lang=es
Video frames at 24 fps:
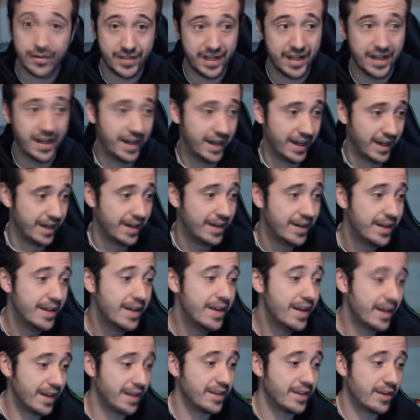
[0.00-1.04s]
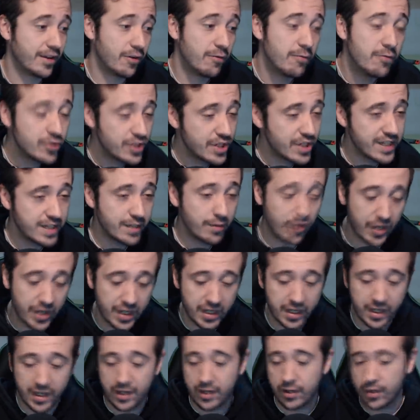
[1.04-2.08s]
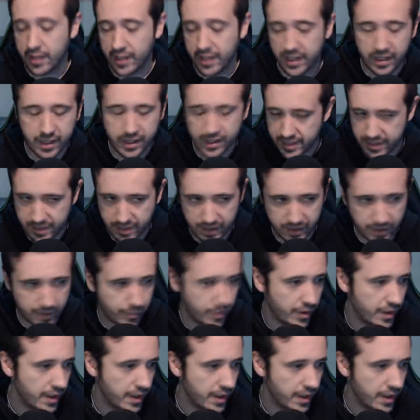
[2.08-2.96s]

o sea, gente con muchísimo dinero, que y este tipo